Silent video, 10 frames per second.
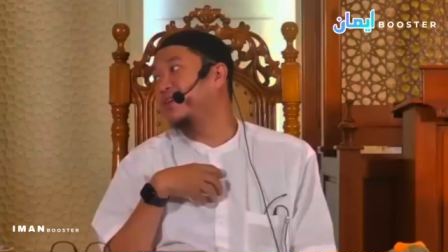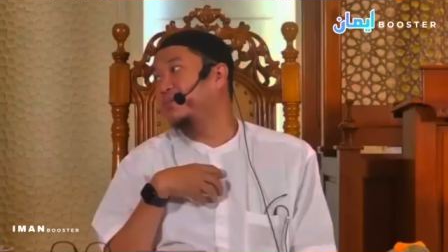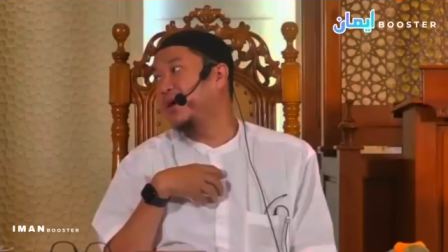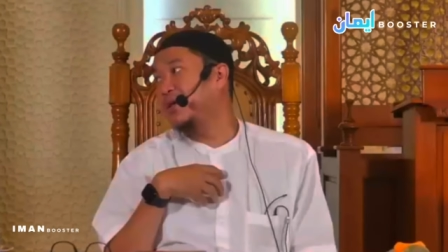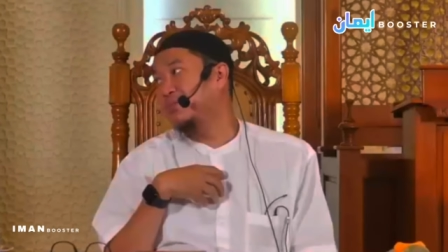
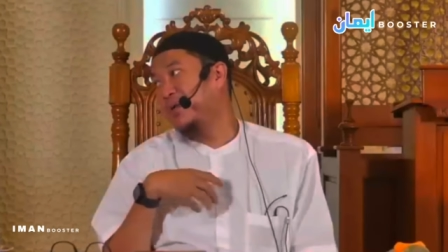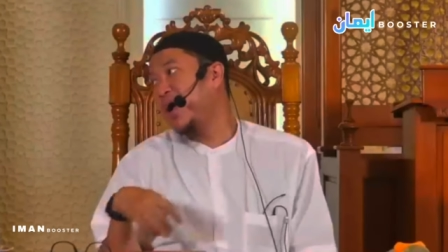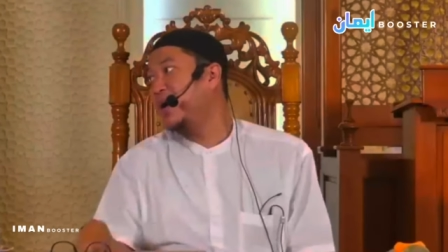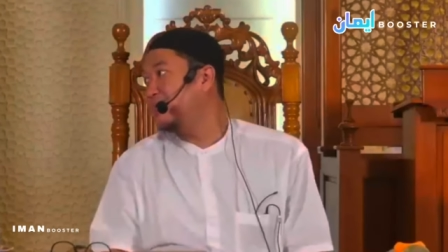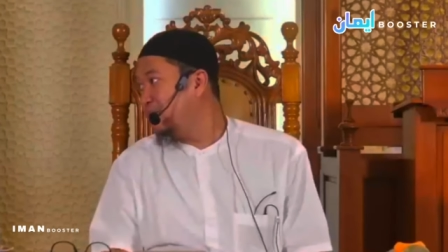hari?
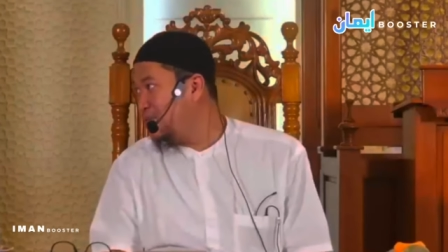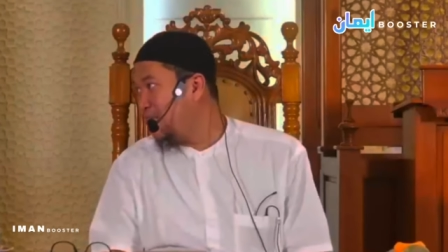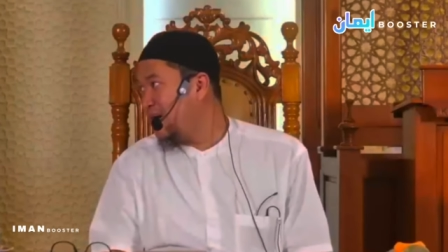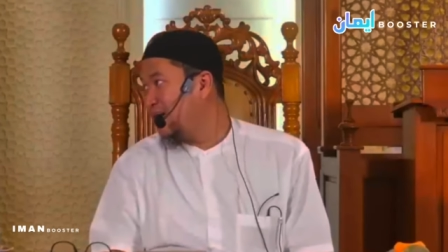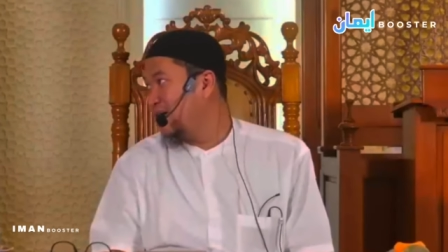Mampu
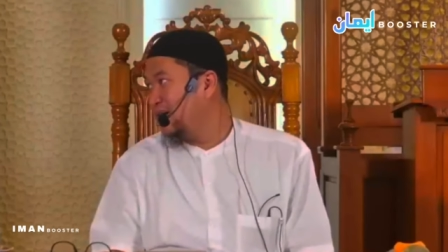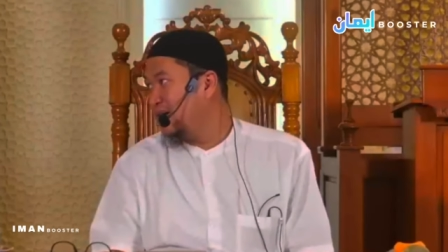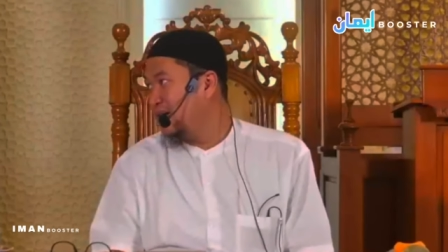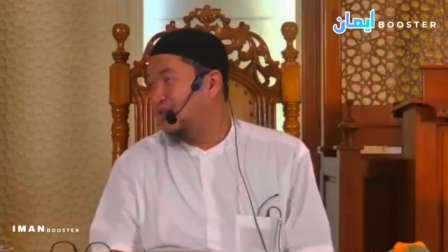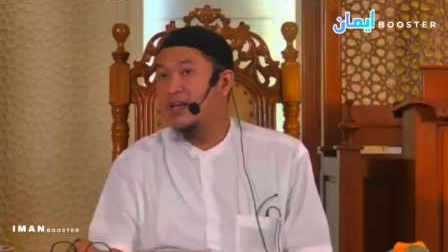pak.
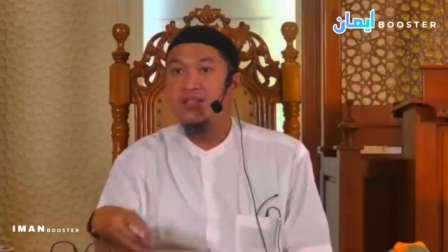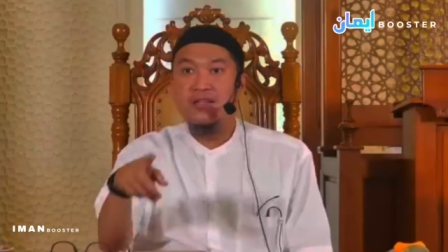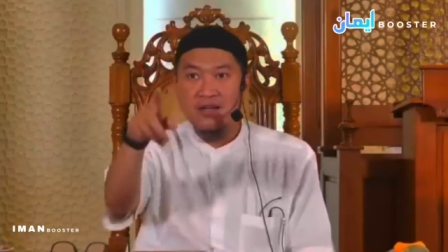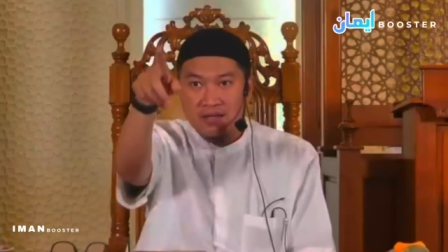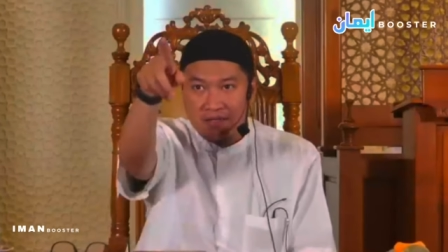
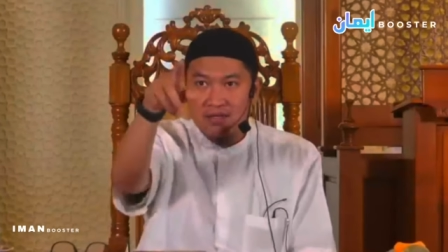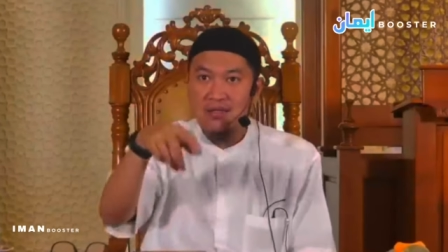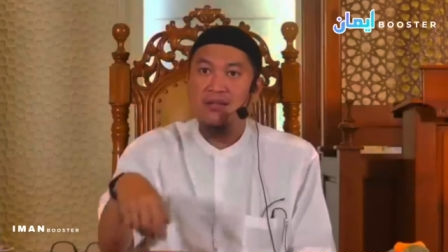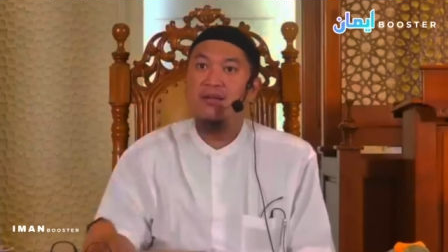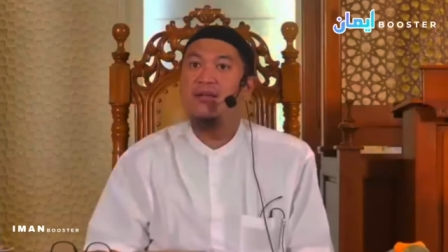Jajan di
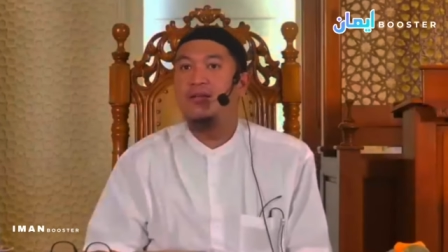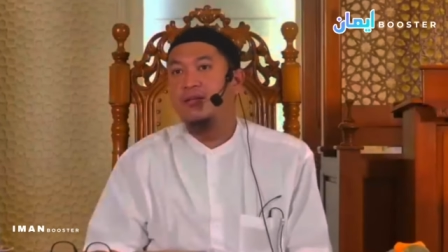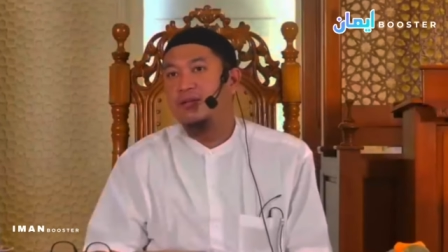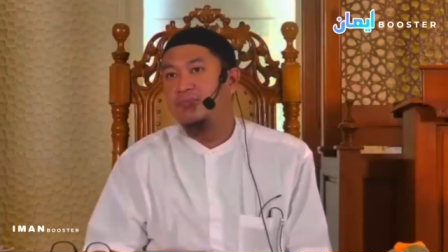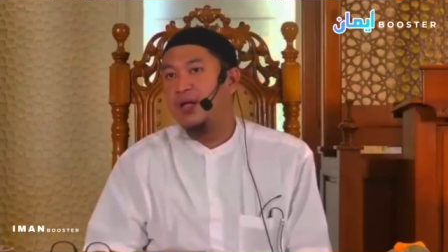
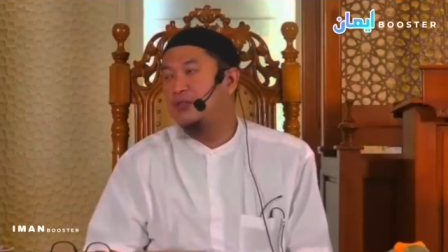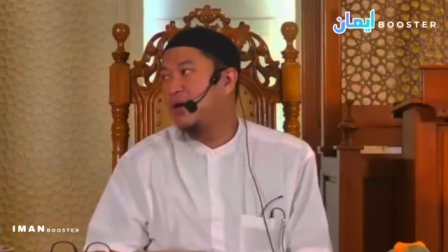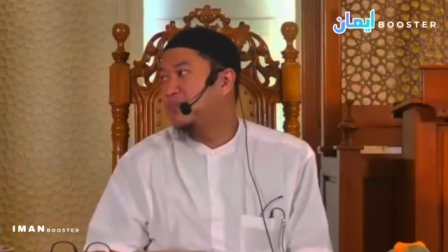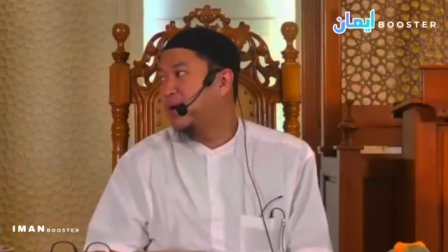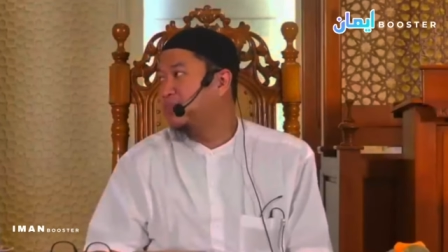
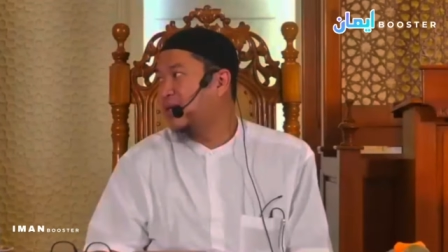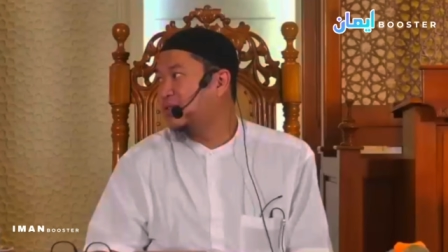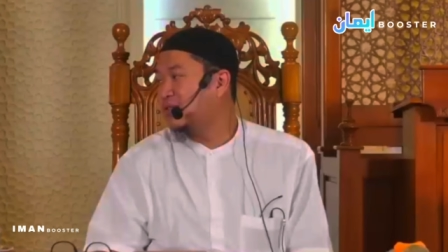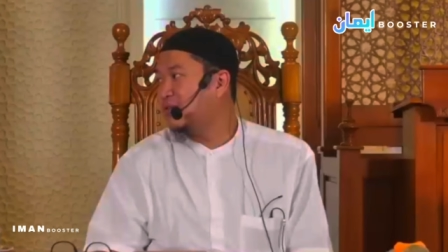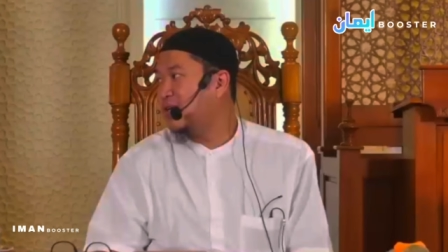Betrahman Mart
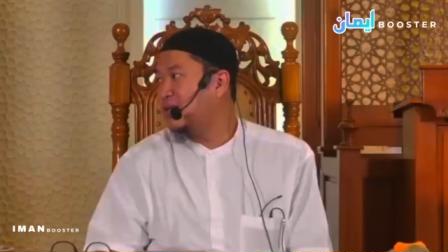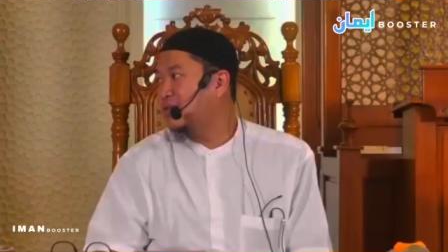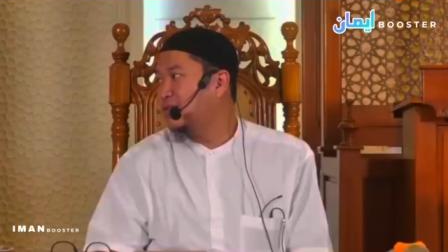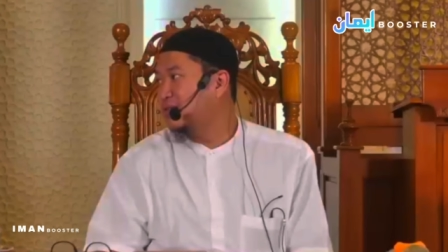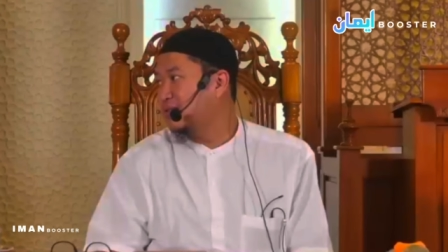itu kan
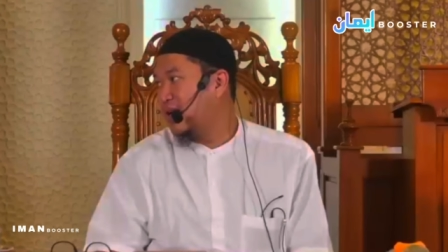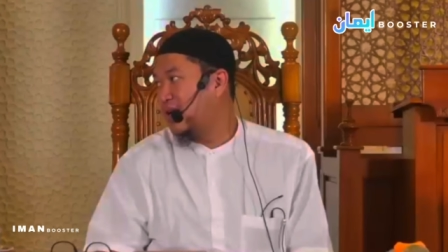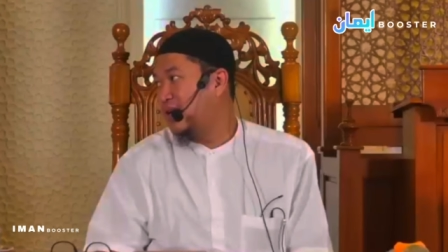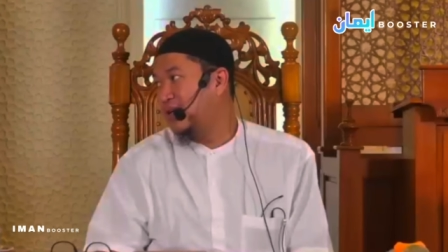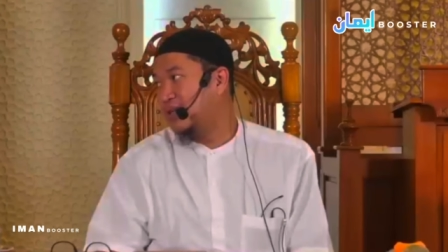
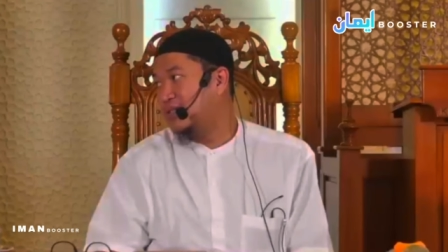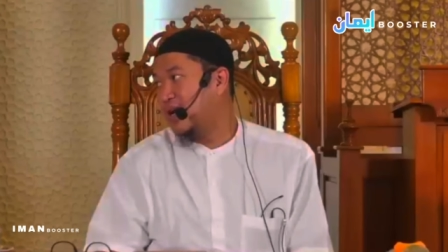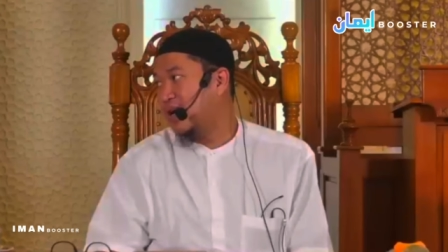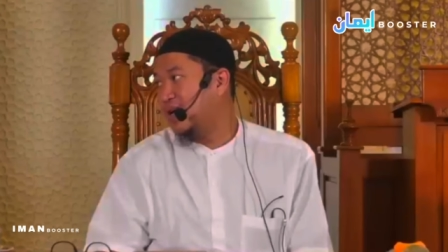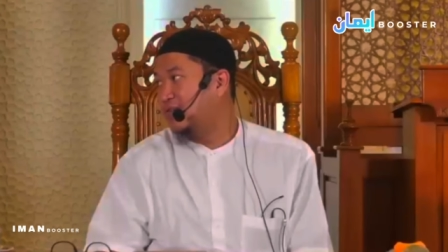harganya
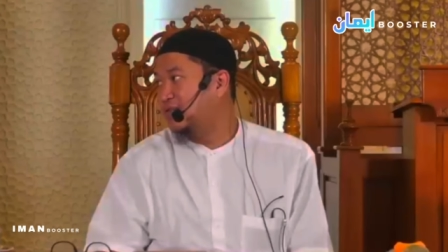terjangkau.